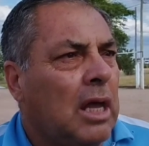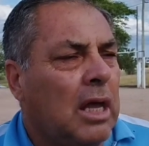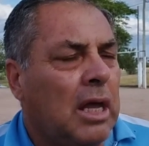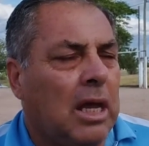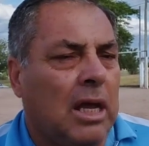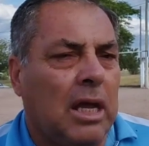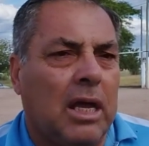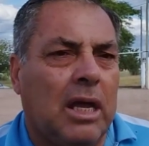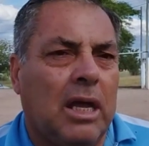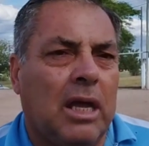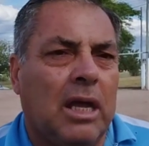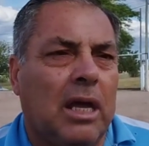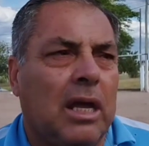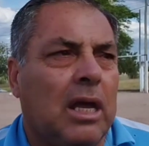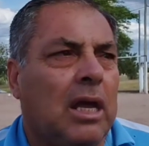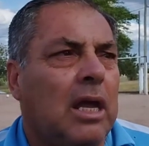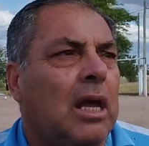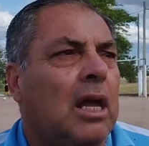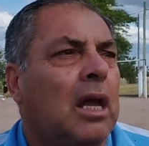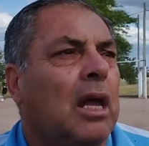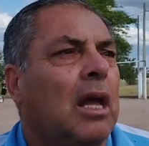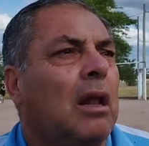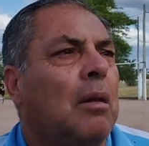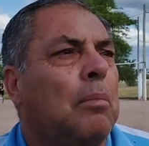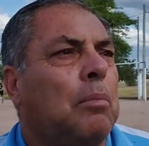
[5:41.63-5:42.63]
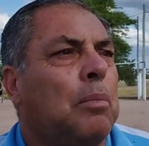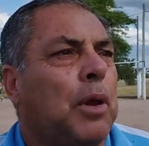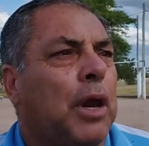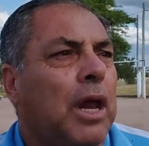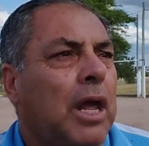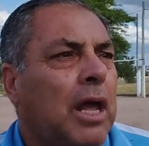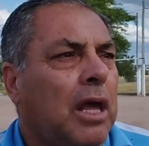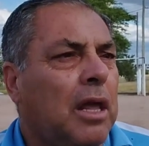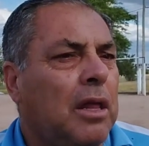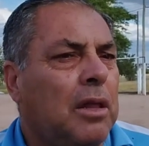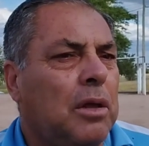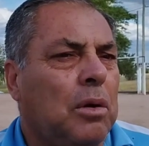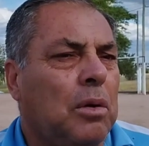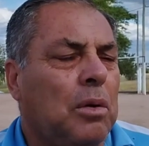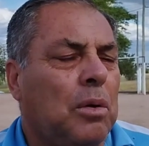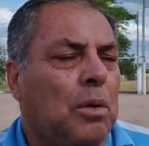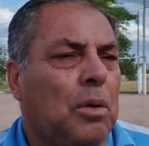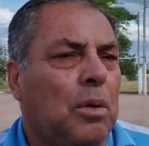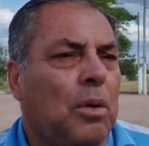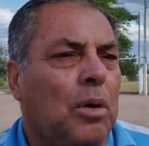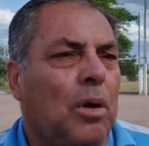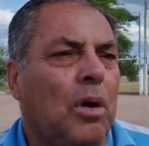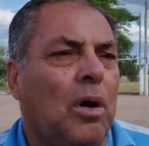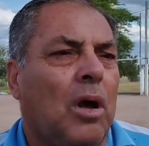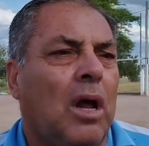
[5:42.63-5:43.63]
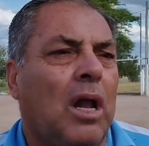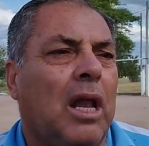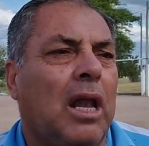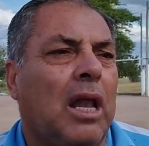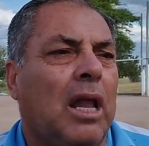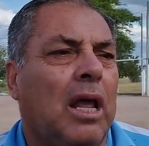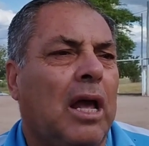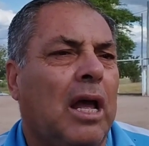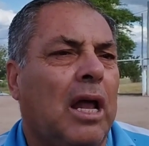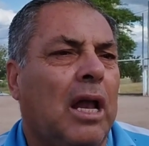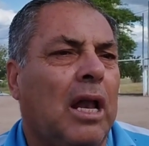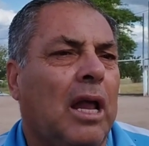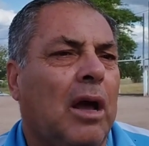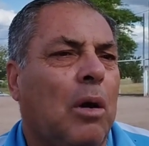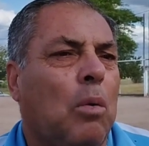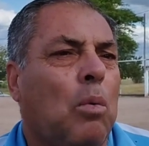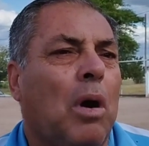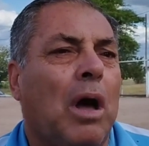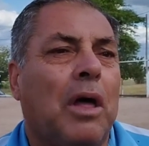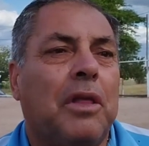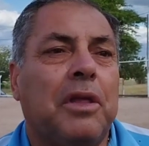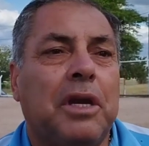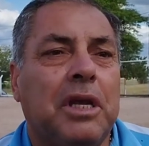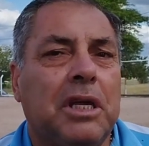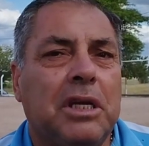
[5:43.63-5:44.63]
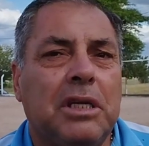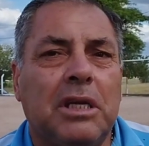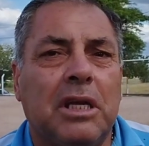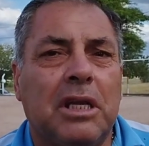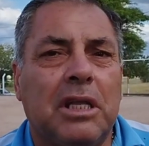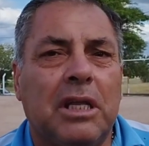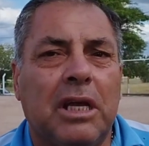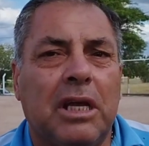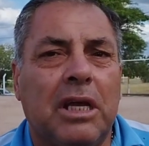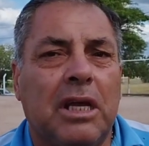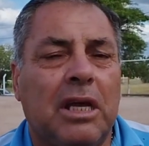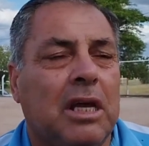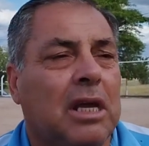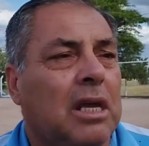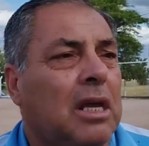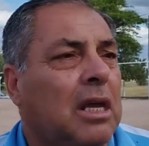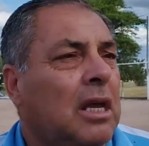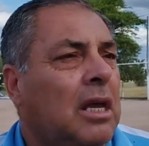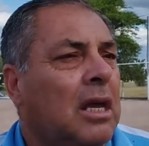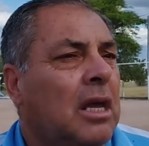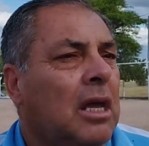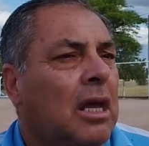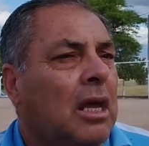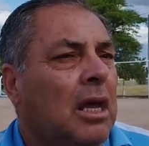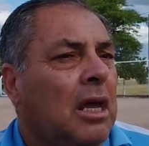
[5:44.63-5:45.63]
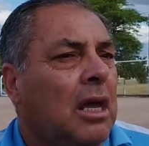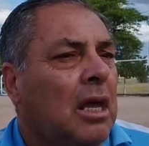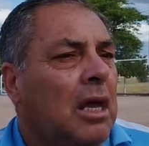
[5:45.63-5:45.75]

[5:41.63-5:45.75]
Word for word: el predio, a la, cuadrilla del